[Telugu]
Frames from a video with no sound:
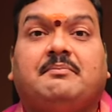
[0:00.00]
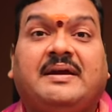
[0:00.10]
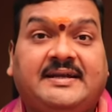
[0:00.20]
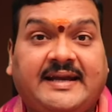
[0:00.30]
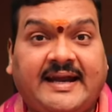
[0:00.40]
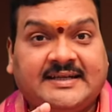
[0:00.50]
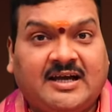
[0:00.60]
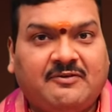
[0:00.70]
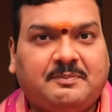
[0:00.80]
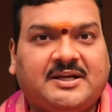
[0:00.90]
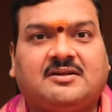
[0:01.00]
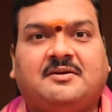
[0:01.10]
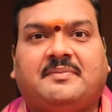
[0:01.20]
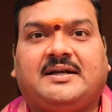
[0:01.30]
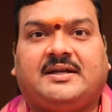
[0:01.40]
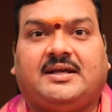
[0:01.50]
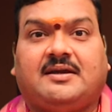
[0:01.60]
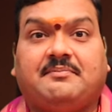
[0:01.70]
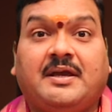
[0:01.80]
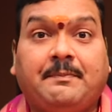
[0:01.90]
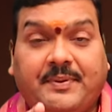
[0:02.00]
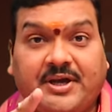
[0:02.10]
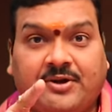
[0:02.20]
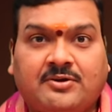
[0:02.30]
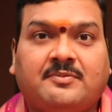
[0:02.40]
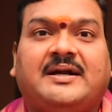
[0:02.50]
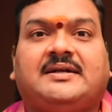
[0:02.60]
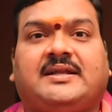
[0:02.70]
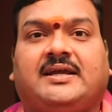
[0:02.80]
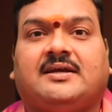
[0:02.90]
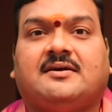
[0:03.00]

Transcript: మీ డేట్ ఆఫ్ బర్త్ను బట్టి మీ పేరును బట్టి